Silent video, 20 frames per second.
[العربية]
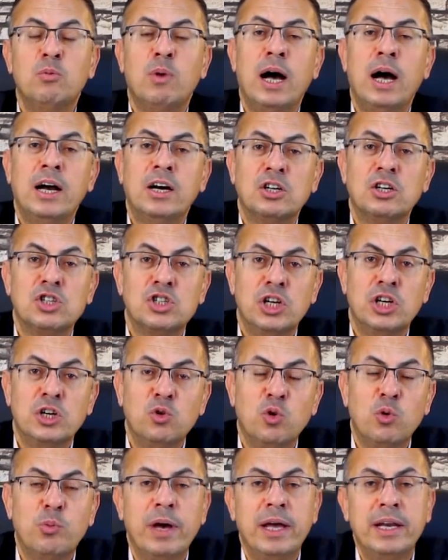ومعاها قرشين
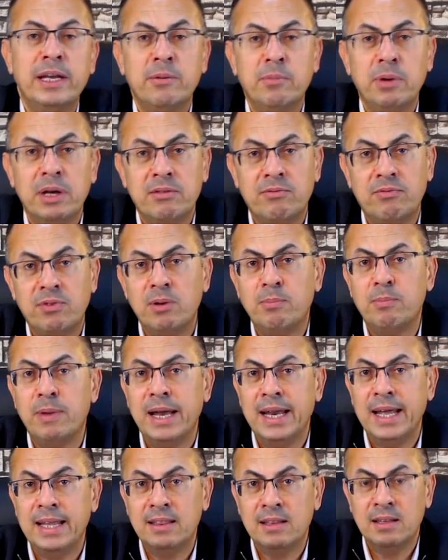وباني بيت في
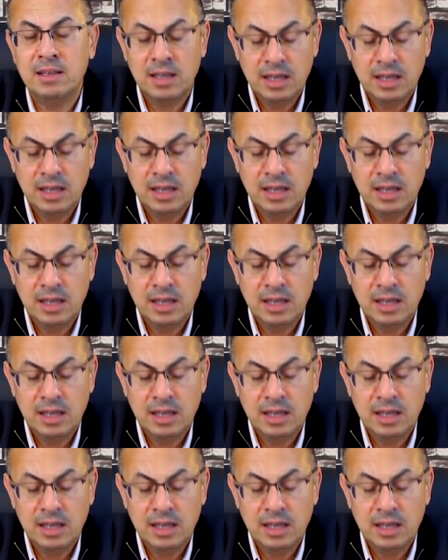البلد